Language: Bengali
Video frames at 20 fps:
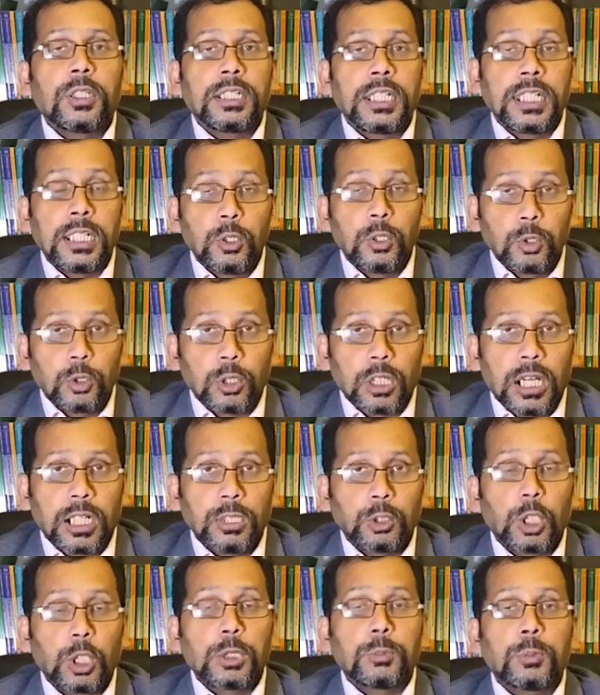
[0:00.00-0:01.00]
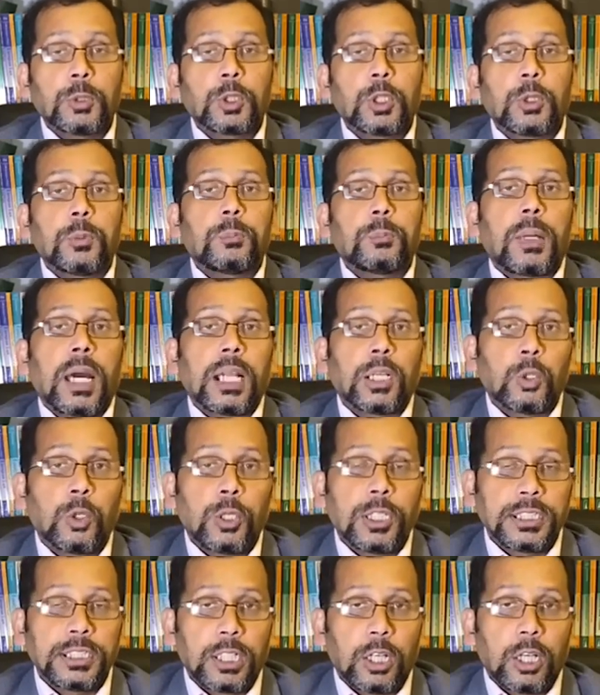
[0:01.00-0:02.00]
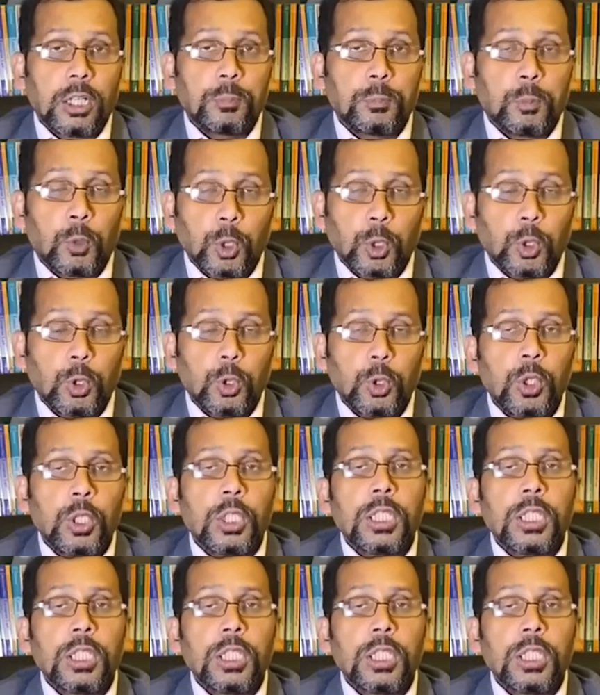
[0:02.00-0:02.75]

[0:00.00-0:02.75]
রিনিউ করার দশ বছর পার হয়ে যাওয়ার পরও